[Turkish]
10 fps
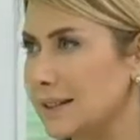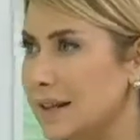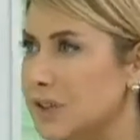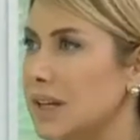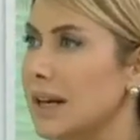
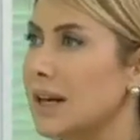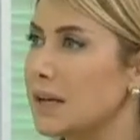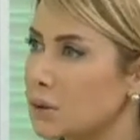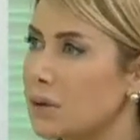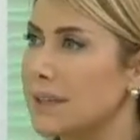Ancak
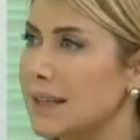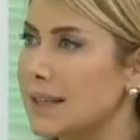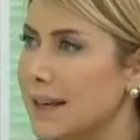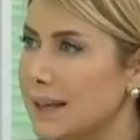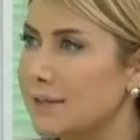çok yeni
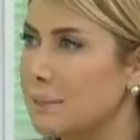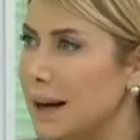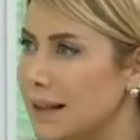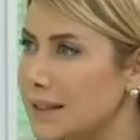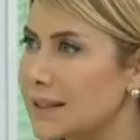yeni
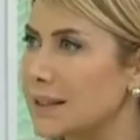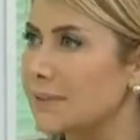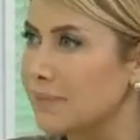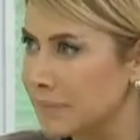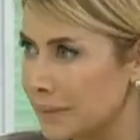bazı
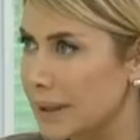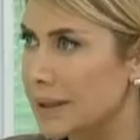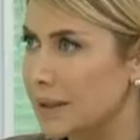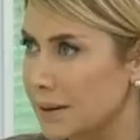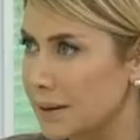
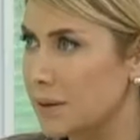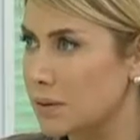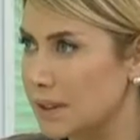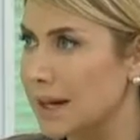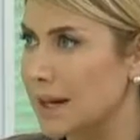e,
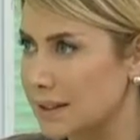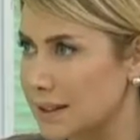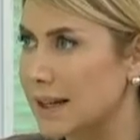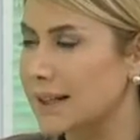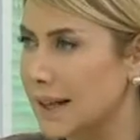özel
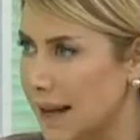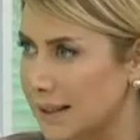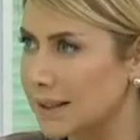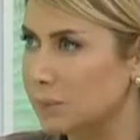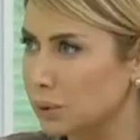
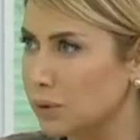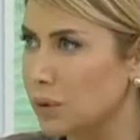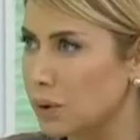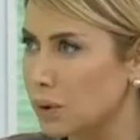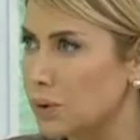hastanelerde bunu
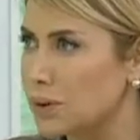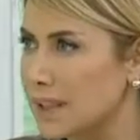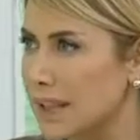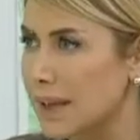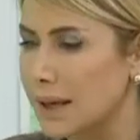görüyoruz
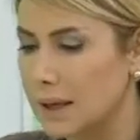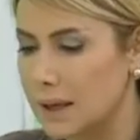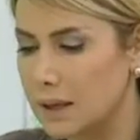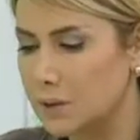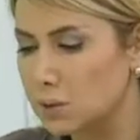ki
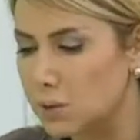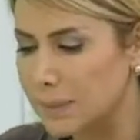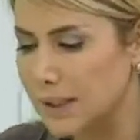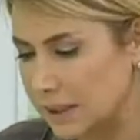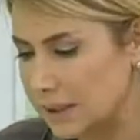e,
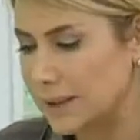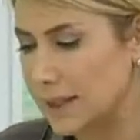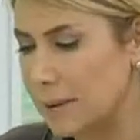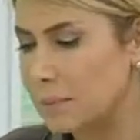rooming adı verilen